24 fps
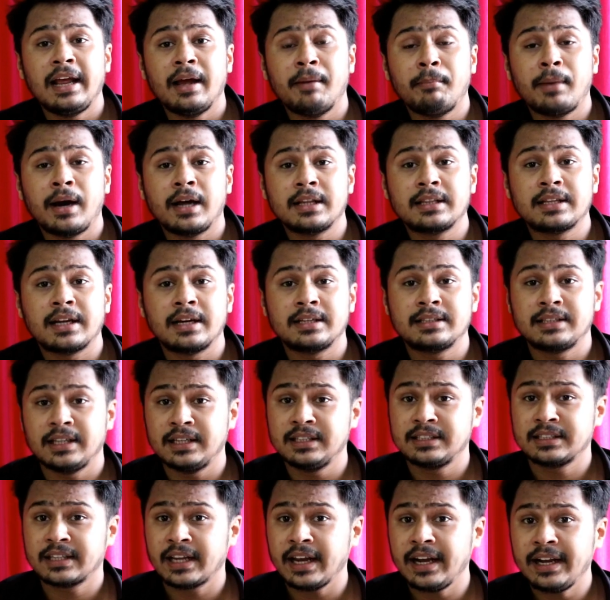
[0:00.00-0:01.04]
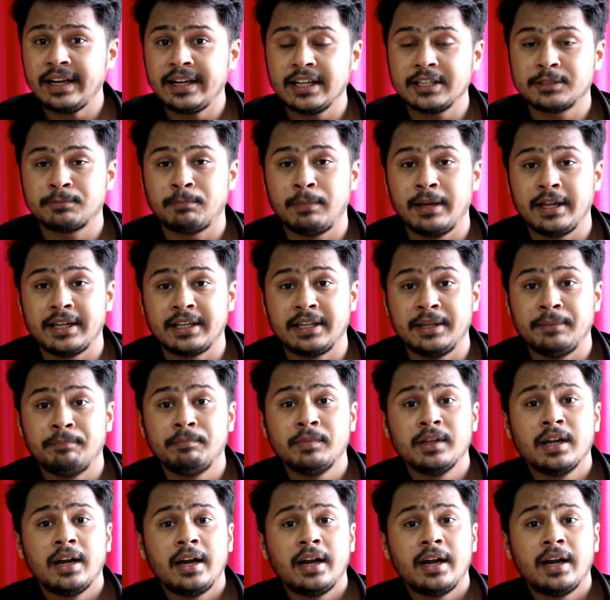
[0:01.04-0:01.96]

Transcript: हम बात करते हैं इसके डिस्प्ले की